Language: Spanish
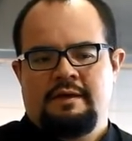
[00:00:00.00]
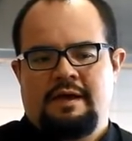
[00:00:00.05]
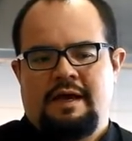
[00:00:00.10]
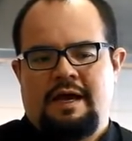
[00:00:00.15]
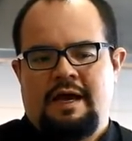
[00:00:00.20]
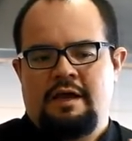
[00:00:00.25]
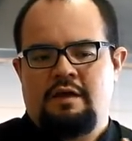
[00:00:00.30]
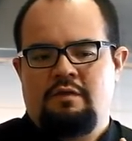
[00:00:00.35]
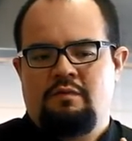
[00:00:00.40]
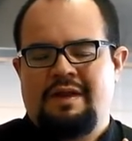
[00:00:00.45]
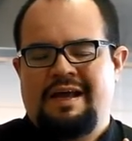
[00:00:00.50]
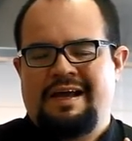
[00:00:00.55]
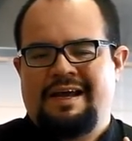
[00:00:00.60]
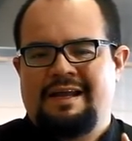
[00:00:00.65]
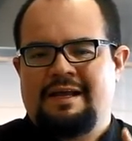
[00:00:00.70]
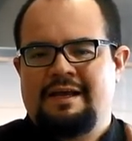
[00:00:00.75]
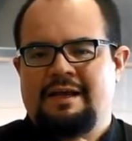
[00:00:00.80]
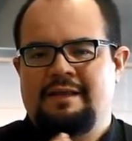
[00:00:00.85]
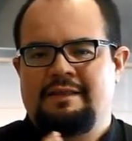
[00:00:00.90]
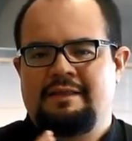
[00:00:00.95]
Hay una
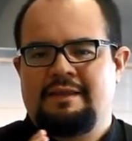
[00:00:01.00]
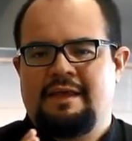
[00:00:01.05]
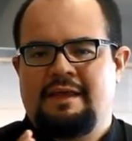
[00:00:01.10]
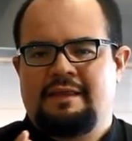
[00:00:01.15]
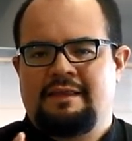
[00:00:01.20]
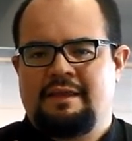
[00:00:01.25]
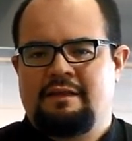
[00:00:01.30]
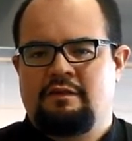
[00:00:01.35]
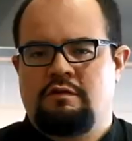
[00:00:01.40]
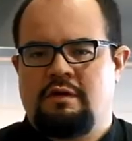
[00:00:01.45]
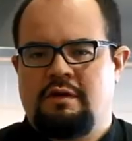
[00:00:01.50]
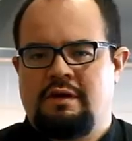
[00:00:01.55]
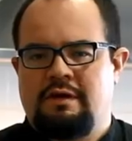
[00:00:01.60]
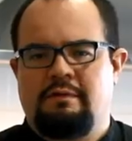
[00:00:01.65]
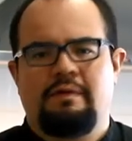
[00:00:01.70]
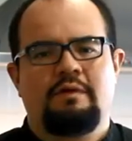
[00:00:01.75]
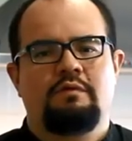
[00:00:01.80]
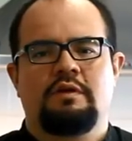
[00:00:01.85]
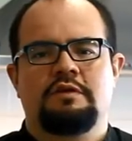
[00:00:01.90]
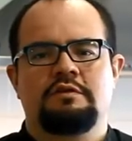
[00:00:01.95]
gran cantidad tanto de
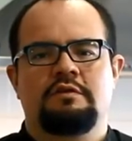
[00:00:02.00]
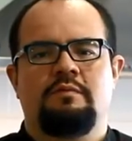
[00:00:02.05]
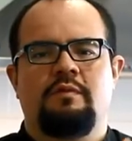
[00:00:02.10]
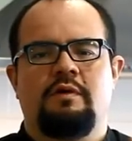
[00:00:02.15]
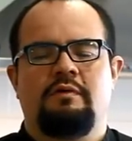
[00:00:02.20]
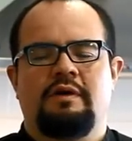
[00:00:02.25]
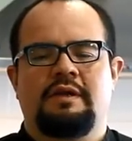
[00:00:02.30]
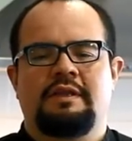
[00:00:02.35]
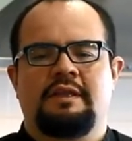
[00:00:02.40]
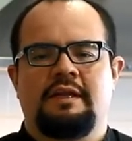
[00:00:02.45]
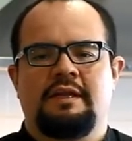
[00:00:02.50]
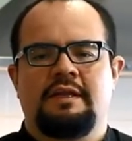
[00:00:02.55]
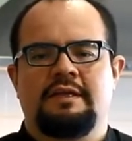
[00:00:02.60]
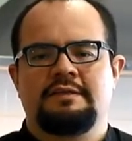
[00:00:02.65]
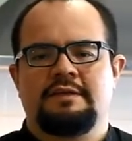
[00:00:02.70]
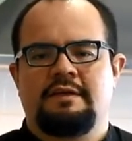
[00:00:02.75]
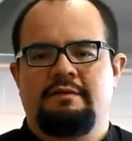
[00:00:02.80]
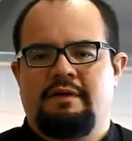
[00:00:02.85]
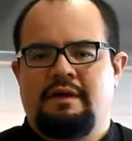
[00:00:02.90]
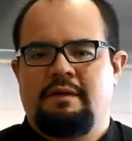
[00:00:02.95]
levaduras como de
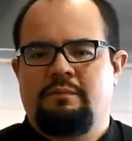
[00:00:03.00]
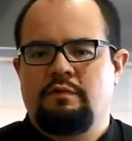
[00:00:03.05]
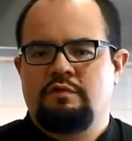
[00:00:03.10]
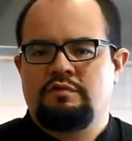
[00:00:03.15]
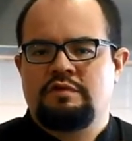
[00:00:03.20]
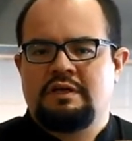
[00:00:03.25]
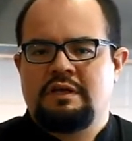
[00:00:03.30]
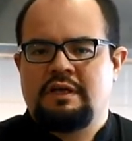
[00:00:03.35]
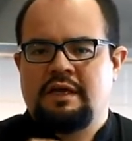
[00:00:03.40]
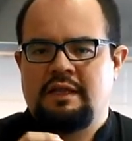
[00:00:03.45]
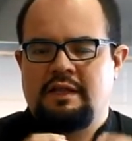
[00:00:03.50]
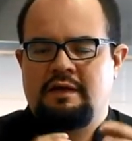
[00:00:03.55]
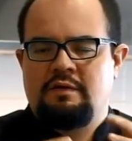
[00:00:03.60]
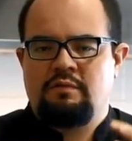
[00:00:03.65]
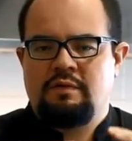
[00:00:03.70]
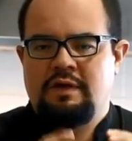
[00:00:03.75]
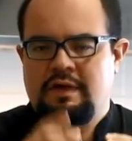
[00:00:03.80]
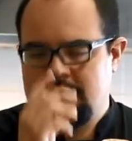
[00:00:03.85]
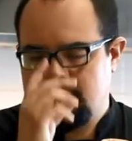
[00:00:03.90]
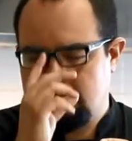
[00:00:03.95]
bacterias que van a producir cada
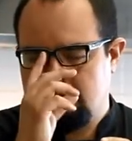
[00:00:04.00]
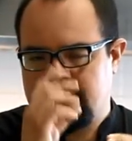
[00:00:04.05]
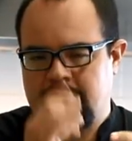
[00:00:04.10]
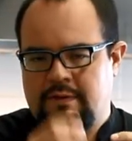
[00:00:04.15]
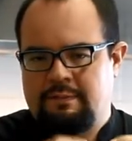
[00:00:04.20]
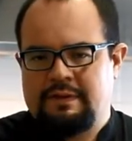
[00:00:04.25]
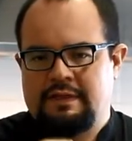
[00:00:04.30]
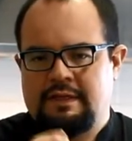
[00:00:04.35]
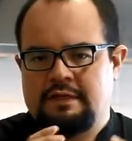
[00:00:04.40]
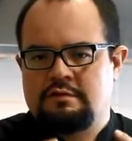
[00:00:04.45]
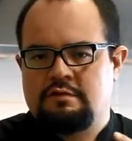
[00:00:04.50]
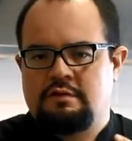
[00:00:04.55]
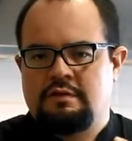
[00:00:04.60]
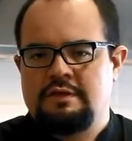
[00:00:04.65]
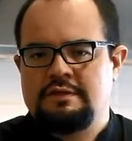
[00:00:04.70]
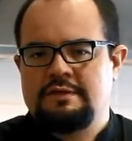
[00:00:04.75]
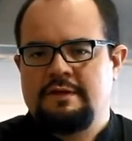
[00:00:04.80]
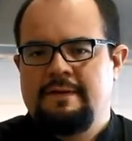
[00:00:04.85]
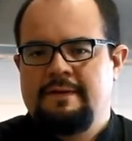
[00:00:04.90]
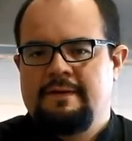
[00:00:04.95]
una en sus
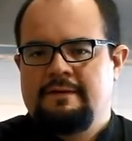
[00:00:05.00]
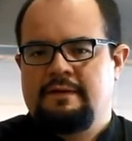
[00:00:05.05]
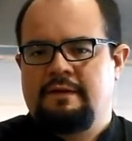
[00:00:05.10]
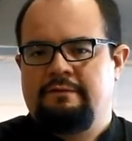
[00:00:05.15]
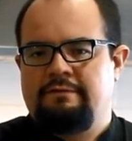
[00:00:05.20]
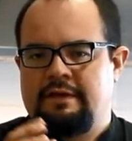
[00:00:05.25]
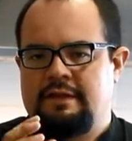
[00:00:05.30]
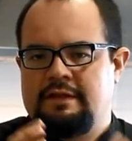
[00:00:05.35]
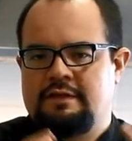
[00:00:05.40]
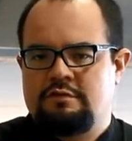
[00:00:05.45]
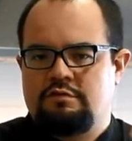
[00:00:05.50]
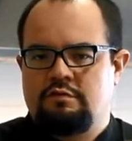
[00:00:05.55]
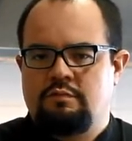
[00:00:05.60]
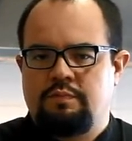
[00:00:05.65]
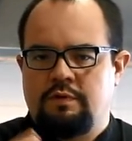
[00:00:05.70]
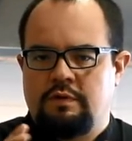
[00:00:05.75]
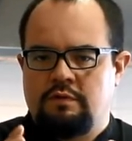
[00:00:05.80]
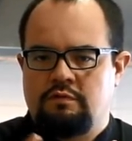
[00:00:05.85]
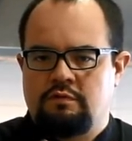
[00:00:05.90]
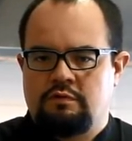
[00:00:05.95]
fermentaciones diferentes
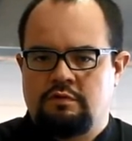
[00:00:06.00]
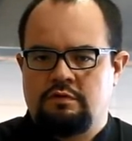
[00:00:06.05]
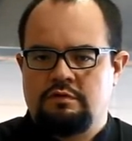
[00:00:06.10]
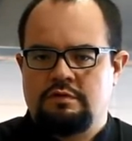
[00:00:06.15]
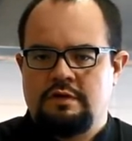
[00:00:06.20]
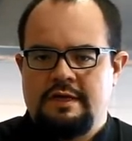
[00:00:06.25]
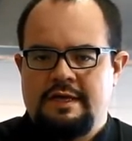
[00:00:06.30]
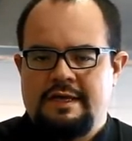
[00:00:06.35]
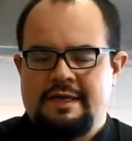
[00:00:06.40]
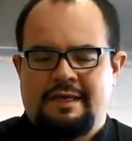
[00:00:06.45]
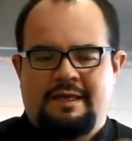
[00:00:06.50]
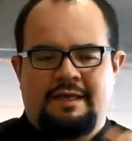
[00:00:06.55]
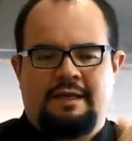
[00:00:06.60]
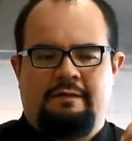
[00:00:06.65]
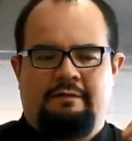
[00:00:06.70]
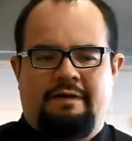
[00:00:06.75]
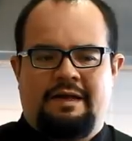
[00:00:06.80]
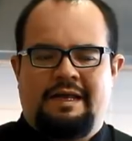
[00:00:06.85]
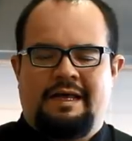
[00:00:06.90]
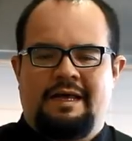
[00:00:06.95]
subproductos que
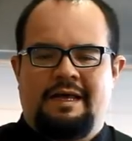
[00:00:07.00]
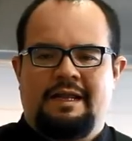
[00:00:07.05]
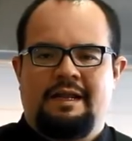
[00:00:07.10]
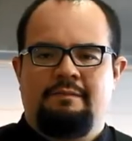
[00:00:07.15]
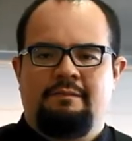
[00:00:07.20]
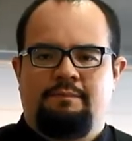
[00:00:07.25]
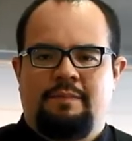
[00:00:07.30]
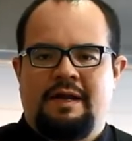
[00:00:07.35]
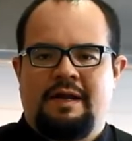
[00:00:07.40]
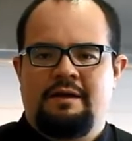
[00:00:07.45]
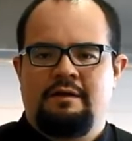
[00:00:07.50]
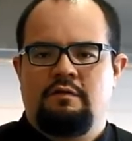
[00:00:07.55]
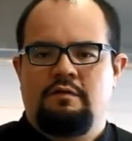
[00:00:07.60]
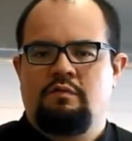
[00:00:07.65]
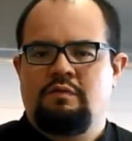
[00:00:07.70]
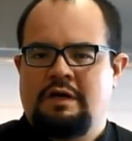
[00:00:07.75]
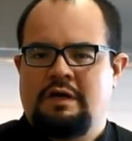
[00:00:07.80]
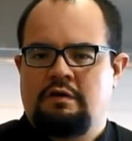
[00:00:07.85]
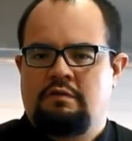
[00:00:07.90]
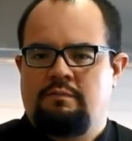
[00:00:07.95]
le van a dar al pan
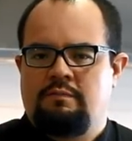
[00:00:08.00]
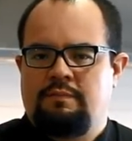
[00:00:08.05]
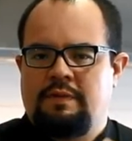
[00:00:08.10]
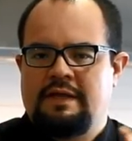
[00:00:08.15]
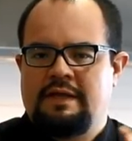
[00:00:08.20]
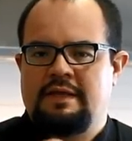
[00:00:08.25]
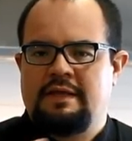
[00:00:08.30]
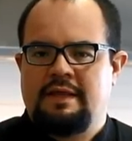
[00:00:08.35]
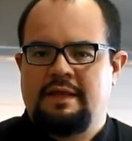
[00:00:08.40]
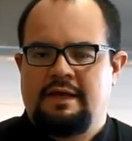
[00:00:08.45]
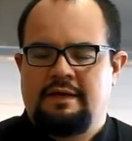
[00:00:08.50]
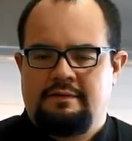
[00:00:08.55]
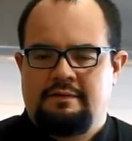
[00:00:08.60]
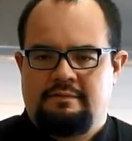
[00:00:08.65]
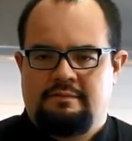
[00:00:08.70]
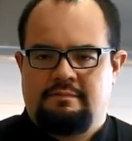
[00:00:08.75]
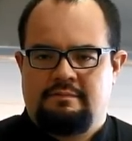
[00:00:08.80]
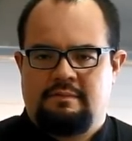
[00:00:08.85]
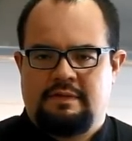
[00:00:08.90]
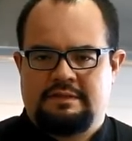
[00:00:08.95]
una
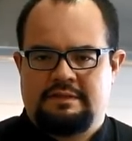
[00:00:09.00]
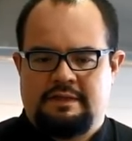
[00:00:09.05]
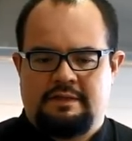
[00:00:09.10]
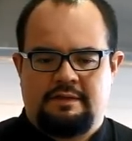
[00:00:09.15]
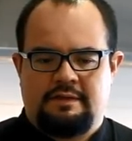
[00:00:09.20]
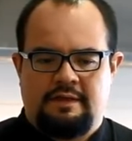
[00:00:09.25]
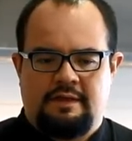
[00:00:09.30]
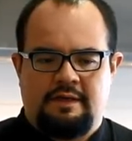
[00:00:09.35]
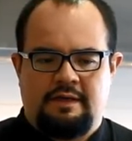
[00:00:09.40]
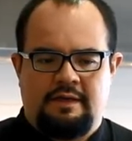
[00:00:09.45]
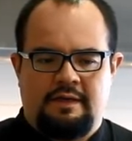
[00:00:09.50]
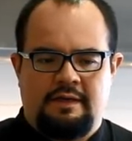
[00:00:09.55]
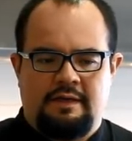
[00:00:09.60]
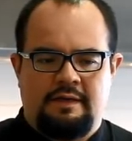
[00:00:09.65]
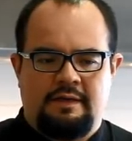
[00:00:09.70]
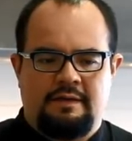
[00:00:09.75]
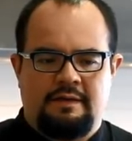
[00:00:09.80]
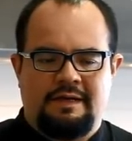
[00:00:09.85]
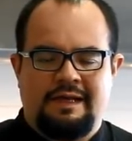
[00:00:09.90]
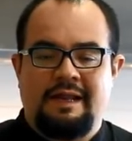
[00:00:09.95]
complejidad
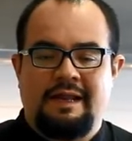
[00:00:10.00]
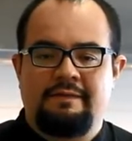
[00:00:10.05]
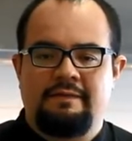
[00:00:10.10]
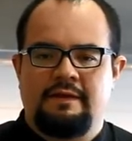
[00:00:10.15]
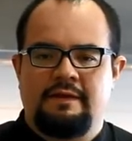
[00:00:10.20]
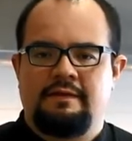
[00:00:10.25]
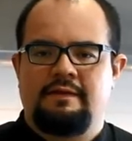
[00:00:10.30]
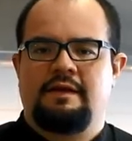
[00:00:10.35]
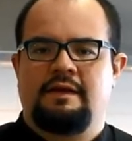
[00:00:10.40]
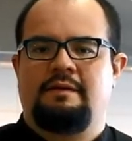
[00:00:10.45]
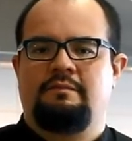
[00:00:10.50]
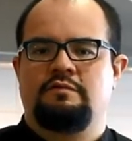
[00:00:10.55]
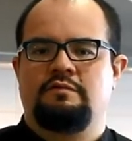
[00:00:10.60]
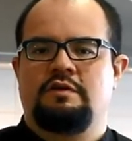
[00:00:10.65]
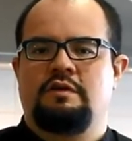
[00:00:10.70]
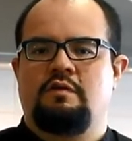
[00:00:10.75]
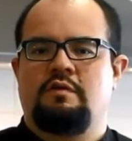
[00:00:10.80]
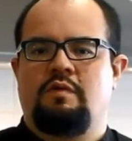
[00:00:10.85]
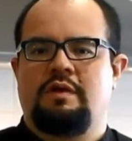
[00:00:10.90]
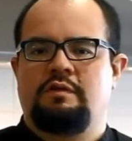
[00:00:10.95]
bastante grande, digamos,
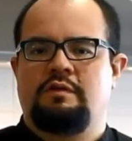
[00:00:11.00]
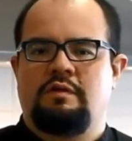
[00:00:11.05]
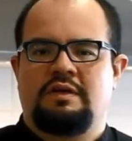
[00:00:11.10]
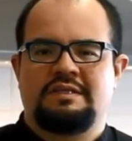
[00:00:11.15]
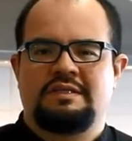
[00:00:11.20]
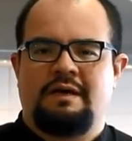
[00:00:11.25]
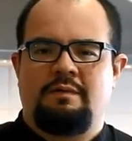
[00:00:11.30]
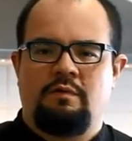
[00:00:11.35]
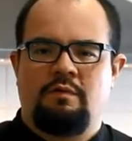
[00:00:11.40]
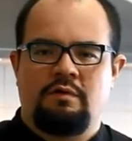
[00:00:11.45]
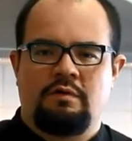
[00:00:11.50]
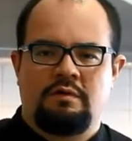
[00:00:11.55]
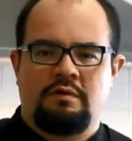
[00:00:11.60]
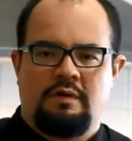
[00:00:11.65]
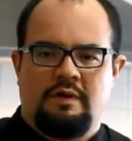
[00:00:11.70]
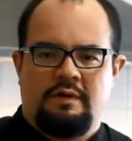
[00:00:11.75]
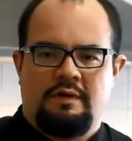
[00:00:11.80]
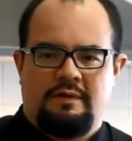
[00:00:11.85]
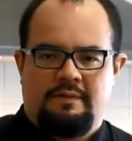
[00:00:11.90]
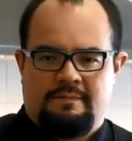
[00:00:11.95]
en cuanto a sabor,
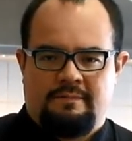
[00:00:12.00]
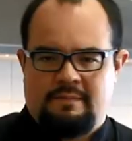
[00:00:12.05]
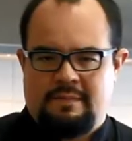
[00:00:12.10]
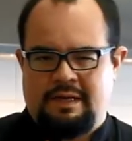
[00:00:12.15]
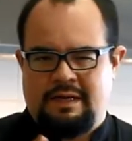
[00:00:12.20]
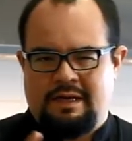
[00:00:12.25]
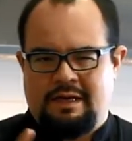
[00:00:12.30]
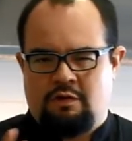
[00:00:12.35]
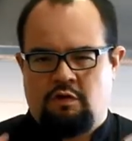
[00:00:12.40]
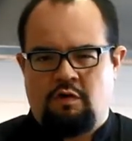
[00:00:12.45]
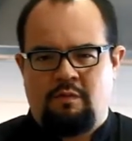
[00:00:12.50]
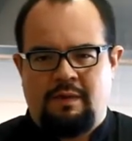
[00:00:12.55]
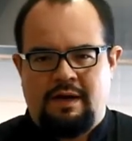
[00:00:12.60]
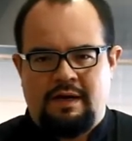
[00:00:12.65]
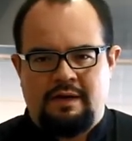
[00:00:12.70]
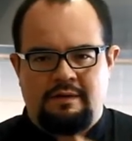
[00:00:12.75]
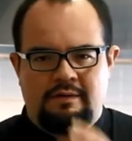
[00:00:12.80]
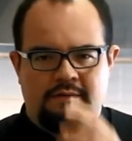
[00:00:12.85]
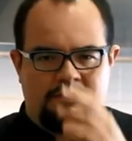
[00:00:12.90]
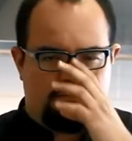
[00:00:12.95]

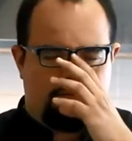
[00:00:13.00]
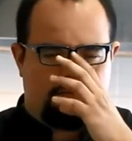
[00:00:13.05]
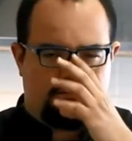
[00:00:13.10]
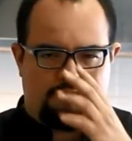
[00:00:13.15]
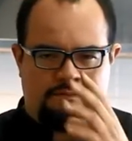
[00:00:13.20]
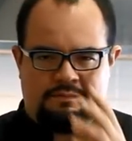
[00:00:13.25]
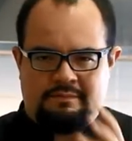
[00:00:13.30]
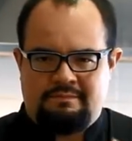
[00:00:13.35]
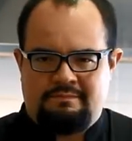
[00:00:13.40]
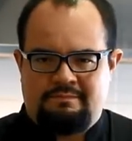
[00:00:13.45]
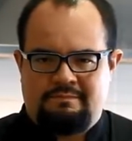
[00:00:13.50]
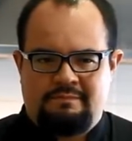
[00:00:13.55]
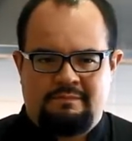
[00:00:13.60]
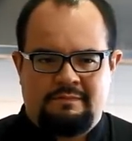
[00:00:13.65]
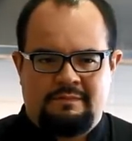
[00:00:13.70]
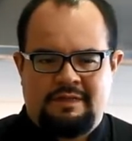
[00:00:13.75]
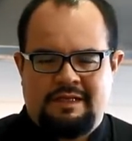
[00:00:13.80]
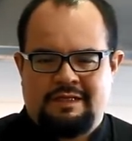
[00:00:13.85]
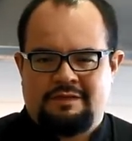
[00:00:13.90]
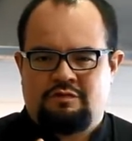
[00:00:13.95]
aroma,
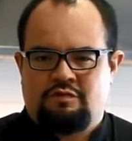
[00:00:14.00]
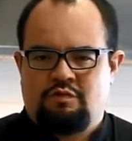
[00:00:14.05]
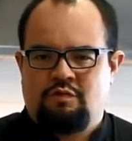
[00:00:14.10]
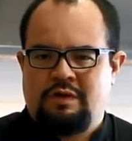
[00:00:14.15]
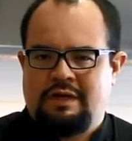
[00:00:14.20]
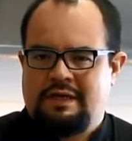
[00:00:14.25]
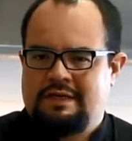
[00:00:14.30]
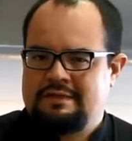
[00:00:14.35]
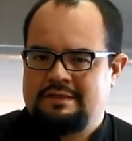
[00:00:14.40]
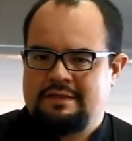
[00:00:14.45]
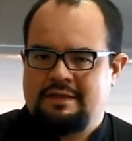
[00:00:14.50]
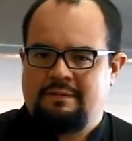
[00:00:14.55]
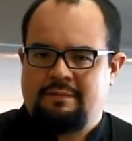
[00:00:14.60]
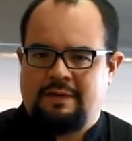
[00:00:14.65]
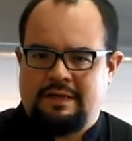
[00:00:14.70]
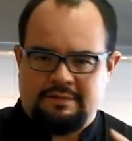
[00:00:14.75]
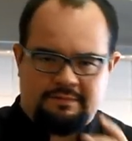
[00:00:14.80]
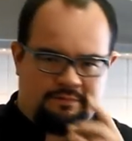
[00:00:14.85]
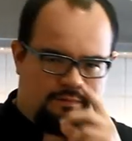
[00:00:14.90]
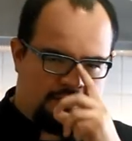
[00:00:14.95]
mm, texturas y
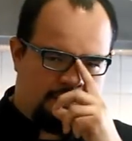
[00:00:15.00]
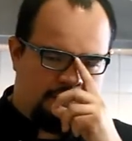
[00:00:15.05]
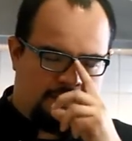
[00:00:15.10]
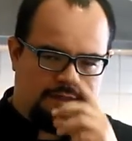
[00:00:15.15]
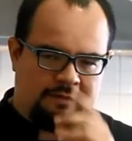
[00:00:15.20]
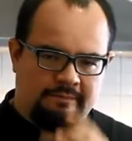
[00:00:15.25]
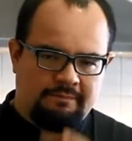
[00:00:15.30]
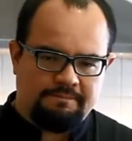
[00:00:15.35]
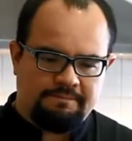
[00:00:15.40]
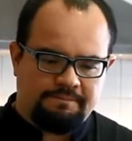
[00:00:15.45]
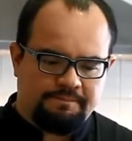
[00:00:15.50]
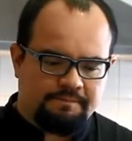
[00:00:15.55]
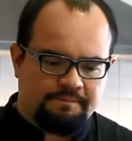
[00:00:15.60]
demás. ¿Me siguen?